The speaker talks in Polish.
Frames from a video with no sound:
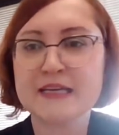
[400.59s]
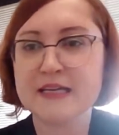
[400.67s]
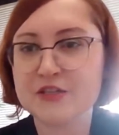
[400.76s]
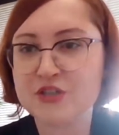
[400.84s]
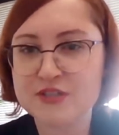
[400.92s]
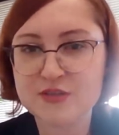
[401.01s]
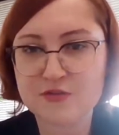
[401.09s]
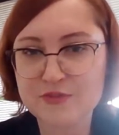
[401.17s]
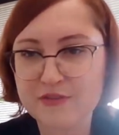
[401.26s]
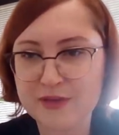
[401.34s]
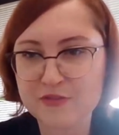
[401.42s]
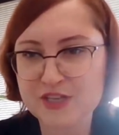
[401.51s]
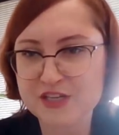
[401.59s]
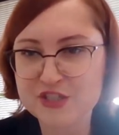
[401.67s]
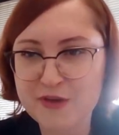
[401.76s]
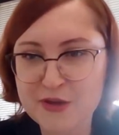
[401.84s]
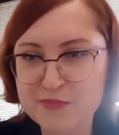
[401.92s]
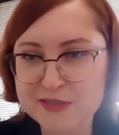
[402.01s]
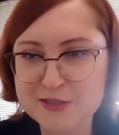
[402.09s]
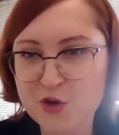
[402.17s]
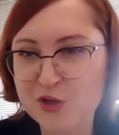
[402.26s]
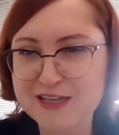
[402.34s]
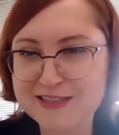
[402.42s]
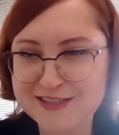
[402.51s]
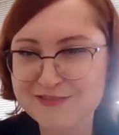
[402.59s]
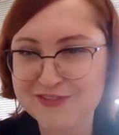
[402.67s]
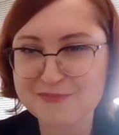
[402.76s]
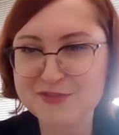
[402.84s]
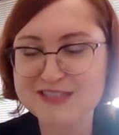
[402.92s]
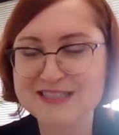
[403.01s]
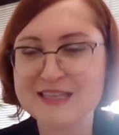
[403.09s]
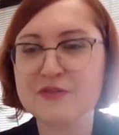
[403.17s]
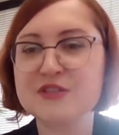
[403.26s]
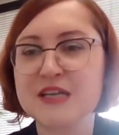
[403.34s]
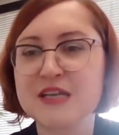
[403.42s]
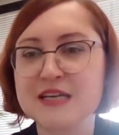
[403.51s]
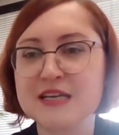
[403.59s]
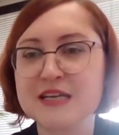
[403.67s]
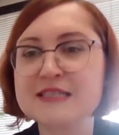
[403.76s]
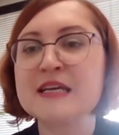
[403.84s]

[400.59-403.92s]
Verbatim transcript: e, że są, nie wiem, jakoś jak działają bardzo kolektywnie przez cały czas,